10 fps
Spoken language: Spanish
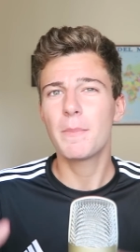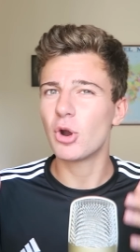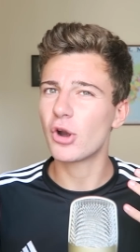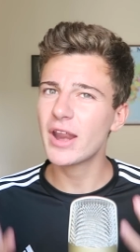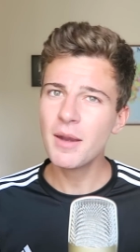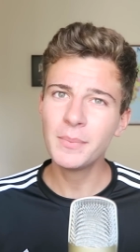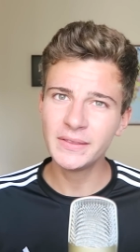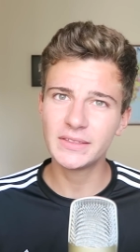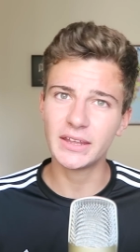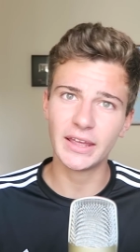Pero
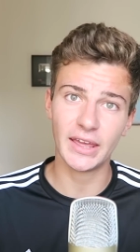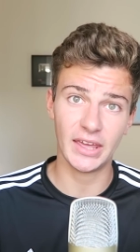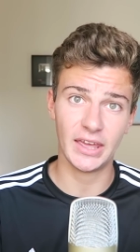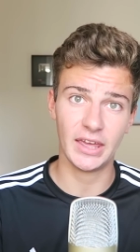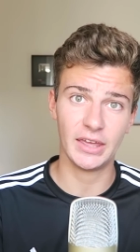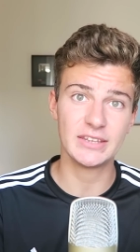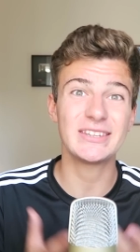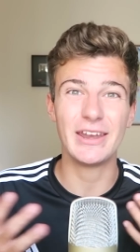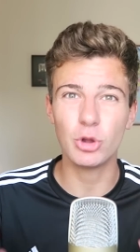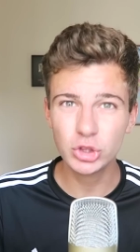realmente eh,
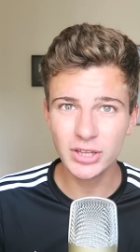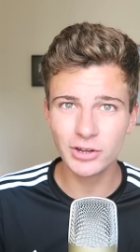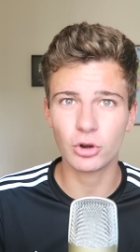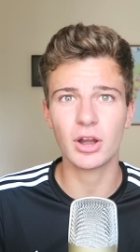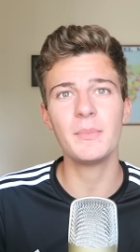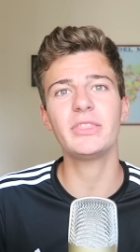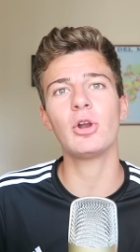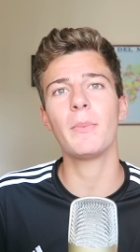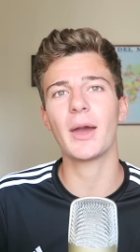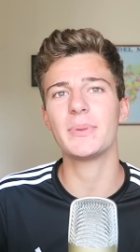se nota, realmente
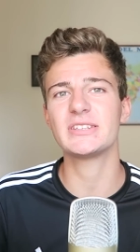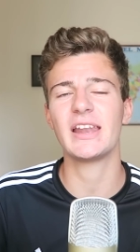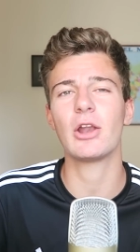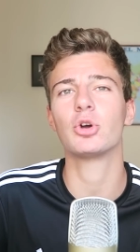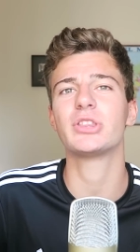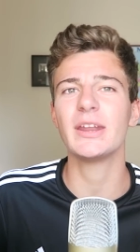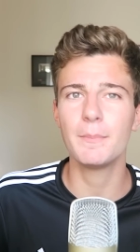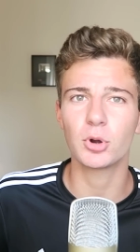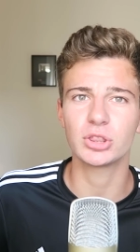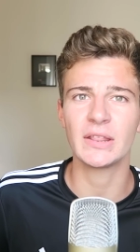los megapíxeles es algo tan
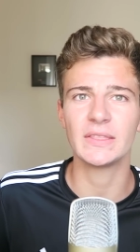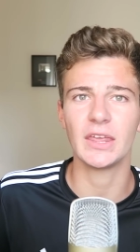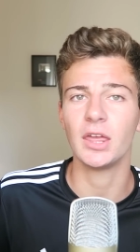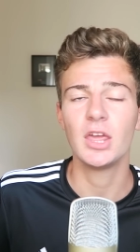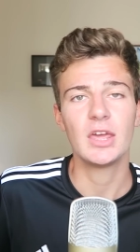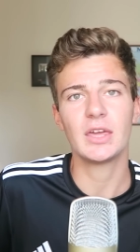importante